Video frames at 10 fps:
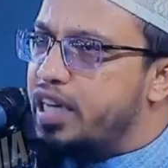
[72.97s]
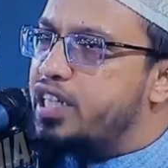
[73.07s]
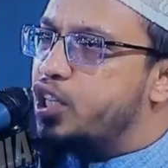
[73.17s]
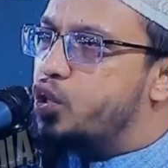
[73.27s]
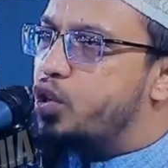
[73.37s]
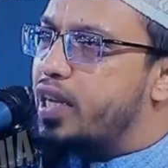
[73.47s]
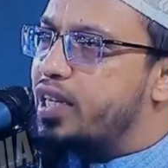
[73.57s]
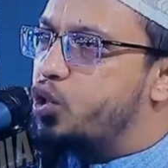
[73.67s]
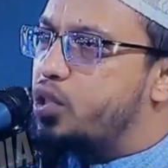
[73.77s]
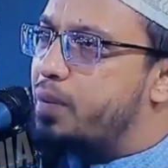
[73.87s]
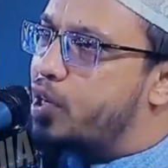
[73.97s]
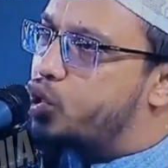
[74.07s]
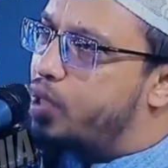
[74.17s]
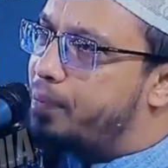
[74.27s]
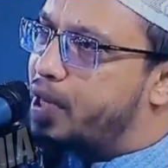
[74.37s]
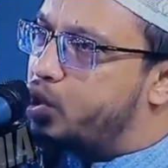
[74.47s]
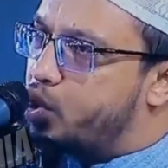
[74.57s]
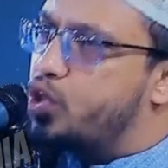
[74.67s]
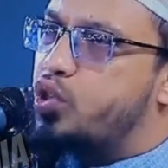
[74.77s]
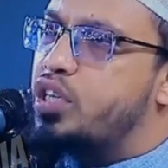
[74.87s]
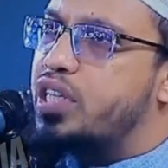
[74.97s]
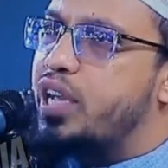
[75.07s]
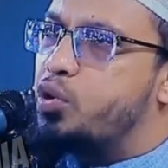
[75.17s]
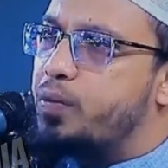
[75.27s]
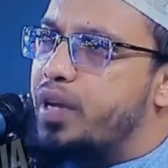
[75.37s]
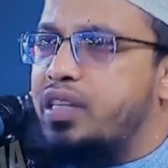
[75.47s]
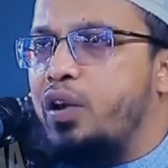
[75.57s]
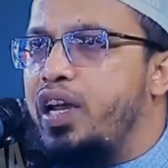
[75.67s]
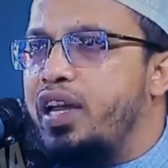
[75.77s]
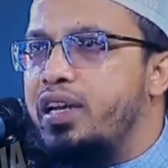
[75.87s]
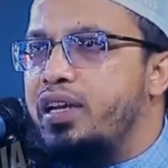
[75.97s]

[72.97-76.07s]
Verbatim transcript: নিজের জন্য আর কিছু চাইবো না শুধু আপনার জন্য যদি চাই কোনোবার তাহলে